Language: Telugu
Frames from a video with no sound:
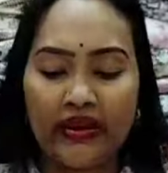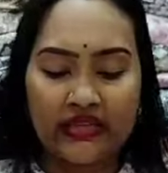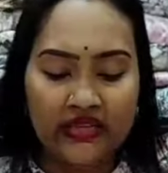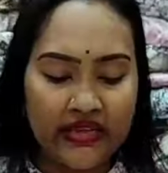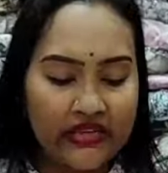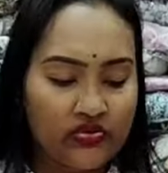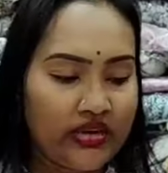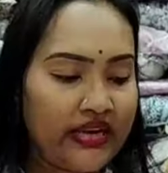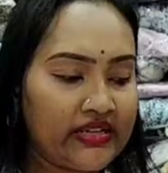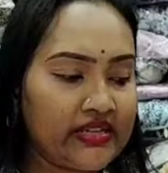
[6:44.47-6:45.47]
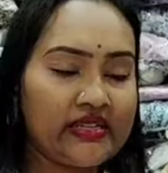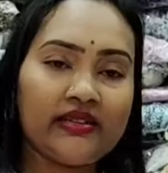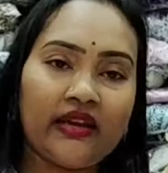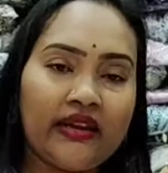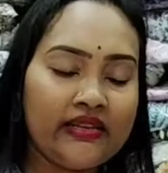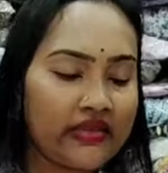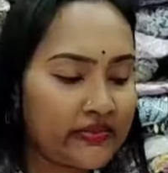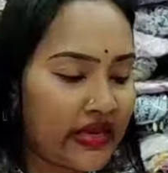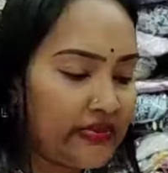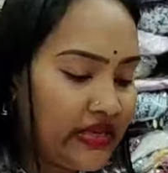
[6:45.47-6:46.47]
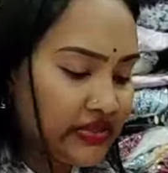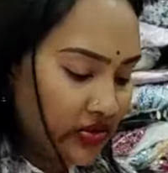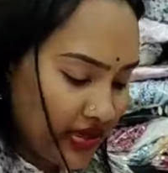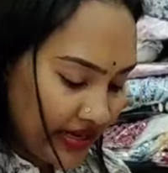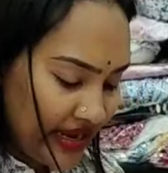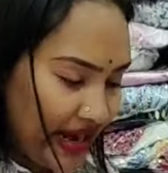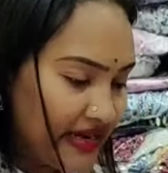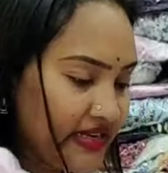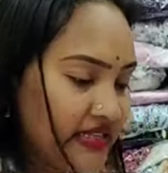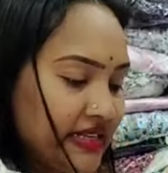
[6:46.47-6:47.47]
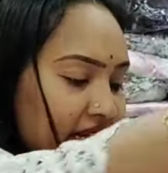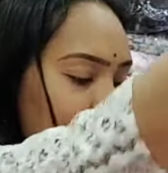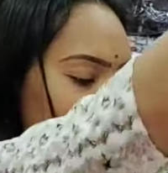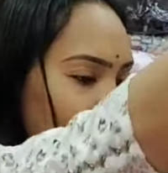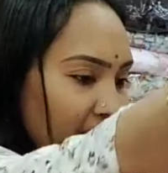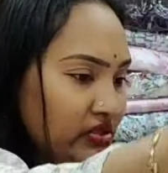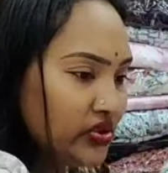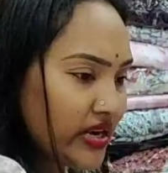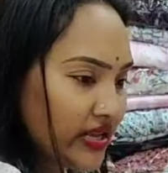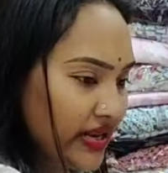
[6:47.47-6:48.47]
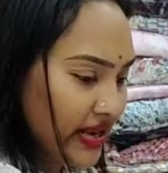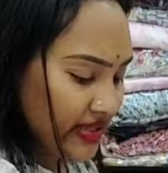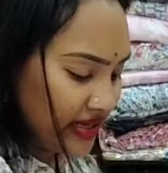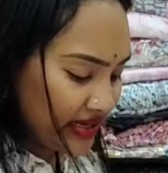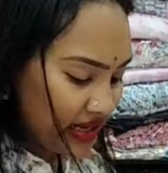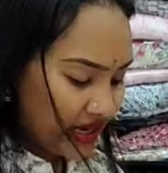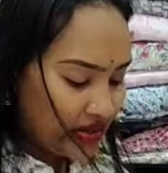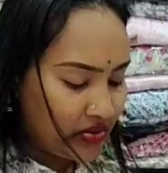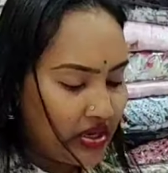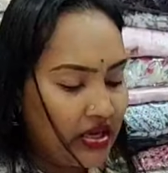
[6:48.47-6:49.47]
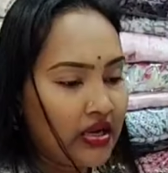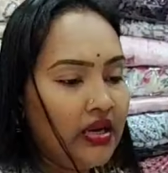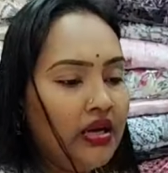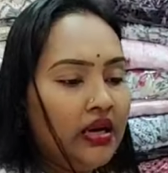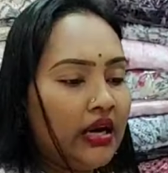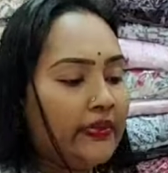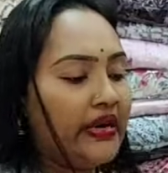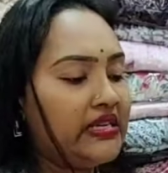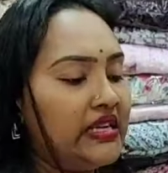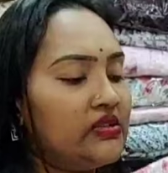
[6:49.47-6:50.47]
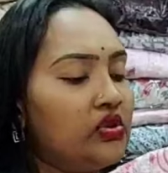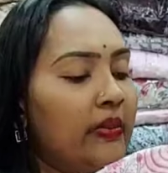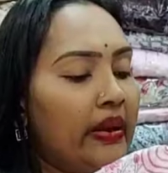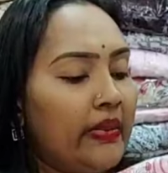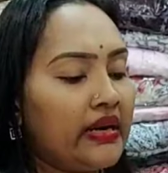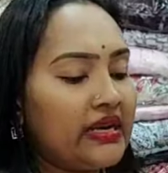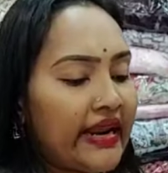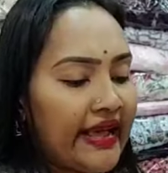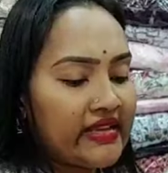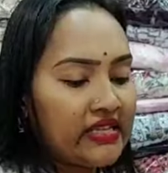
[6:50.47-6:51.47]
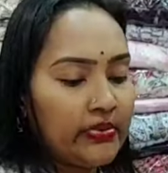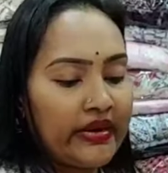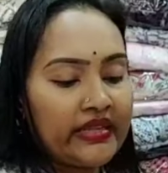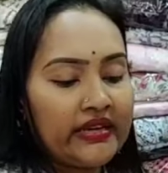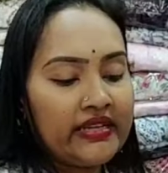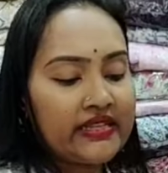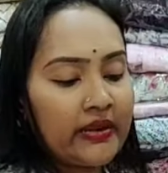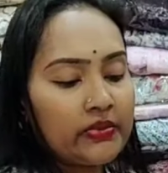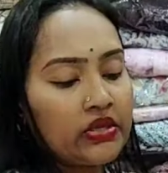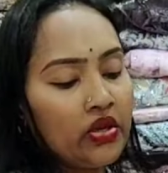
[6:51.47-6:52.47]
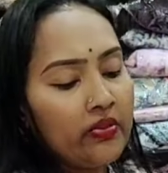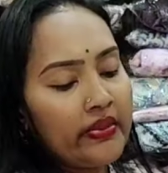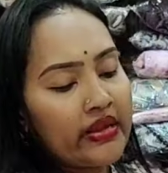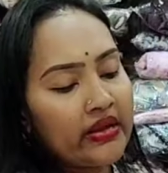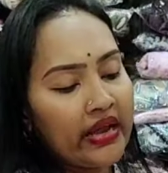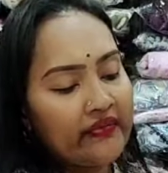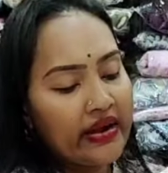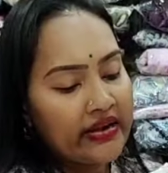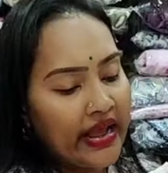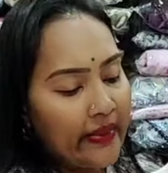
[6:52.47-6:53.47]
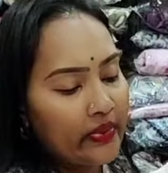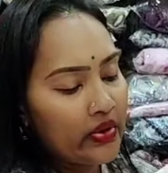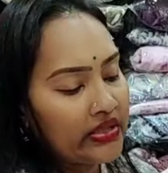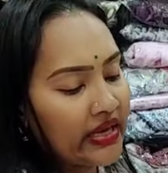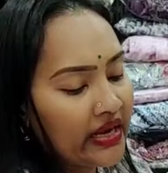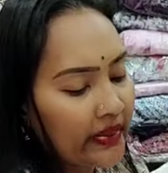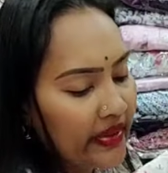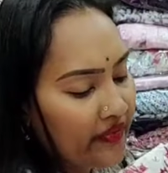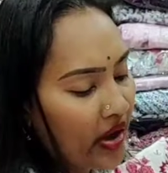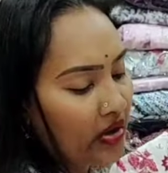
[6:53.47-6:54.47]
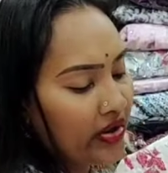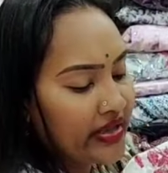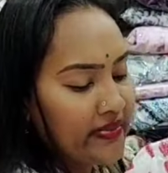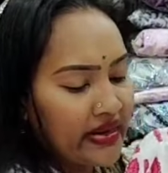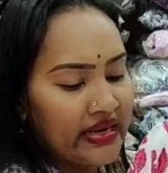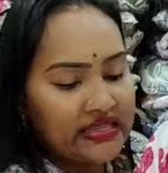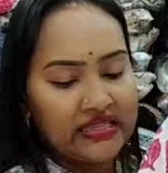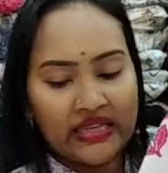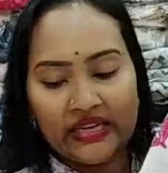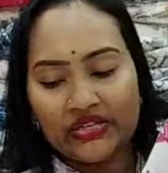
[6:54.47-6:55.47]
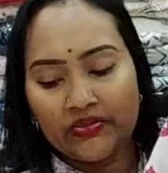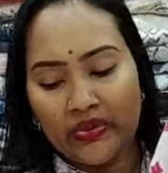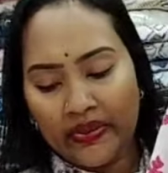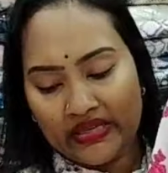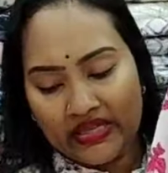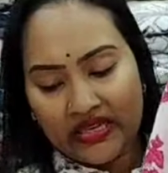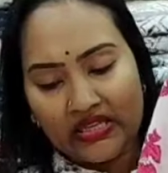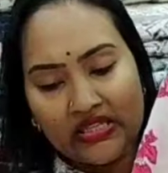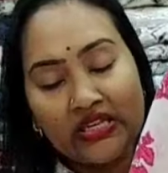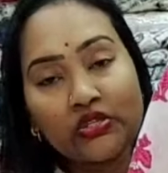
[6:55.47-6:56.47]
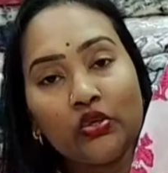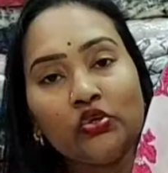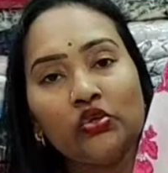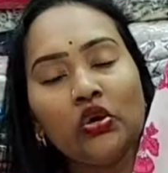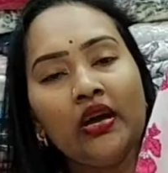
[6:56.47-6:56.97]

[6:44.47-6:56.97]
మాత్రం తేజస్వి కలెక్షన్స్ ఛానల్ని సబ్స్క్రైబ్ చేసుకోండి అండ్ ఇన్స్టాగ్రామ్ పేజ్ కూడా నేనైతే కనుక అక్కడ కూడా అప్డేట్ చేస్తున్నాం అనమాట ట్యాగ్ చేసి పెడతాను డిస్క్రిప్షన్లో మీకు కన్వెంట్ యాప్లో అయితే కనుక మీరు ఫాలో అయ్యి మీకు నచ్చిన కలెక్షన్ మీరు పర్చేజ్ అనేది చేసుకోవచ్చు